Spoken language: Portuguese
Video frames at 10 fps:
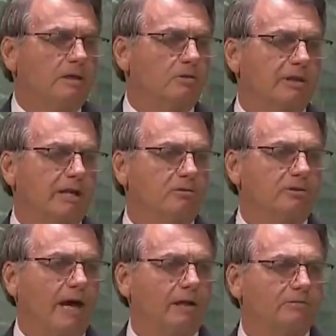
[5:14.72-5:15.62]
E os
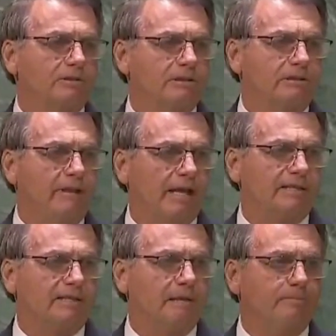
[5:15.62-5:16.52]
resultados
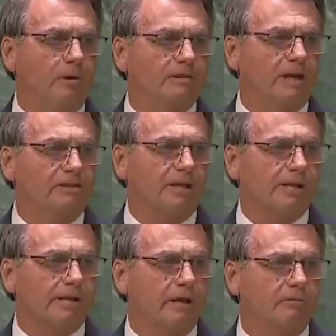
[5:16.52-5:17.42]
desta importante
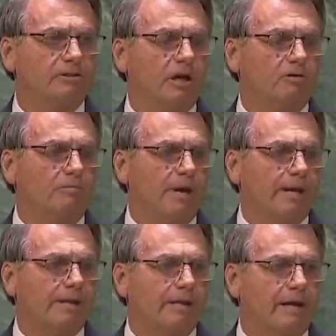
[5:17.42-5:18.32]
ação já
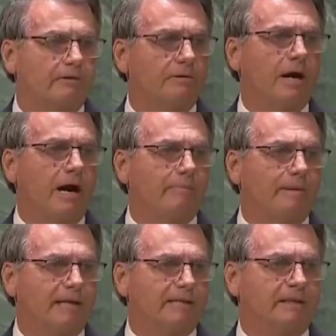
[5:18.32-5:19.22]
começaram a
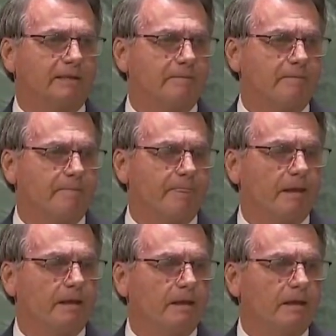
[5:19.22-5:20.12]
aparecer.
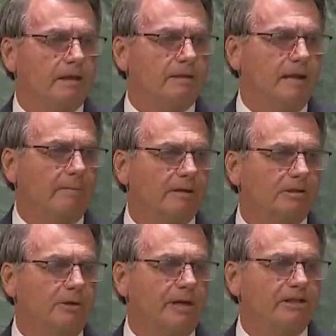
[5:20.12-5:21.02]
Na
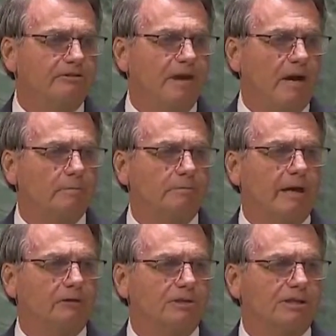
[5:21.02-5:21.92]
Amazônia, tivemos
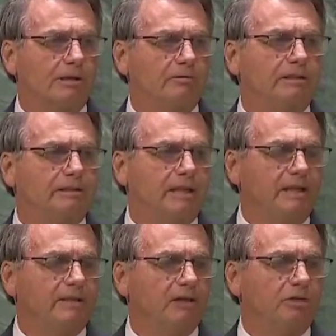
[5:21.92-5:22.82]
uma redução de
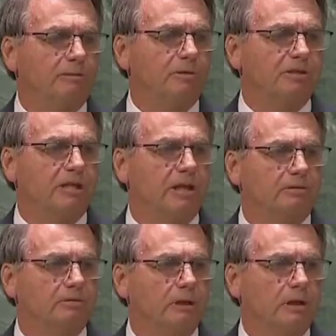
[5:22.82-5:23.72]

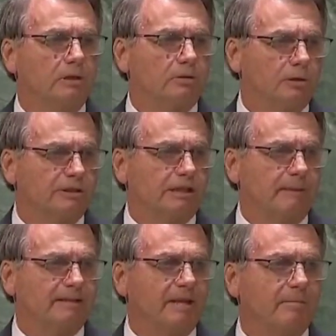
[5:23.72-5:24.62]
32% do
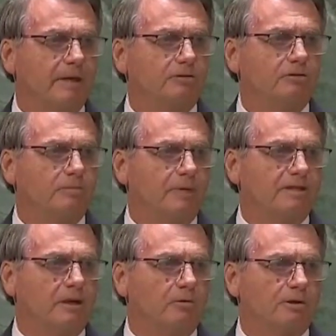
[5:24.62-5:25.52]
desmatamento no
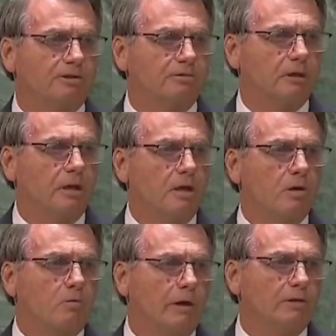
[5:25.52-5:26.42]
mês de agosto,
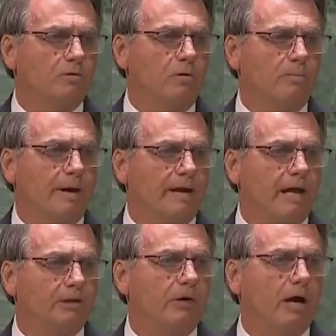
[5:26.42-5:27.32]
quando
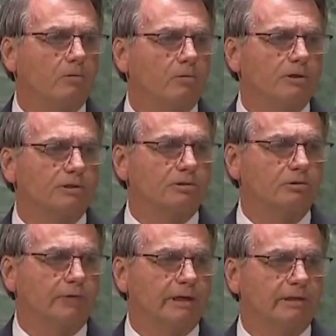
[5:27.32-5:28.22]
comparado a agosto
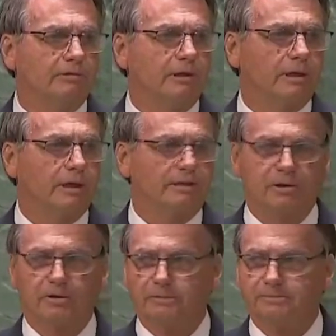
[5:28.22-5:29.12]
do ano
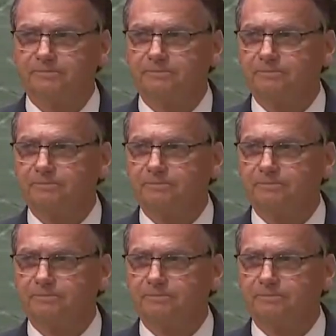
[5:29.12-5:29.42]
anterior.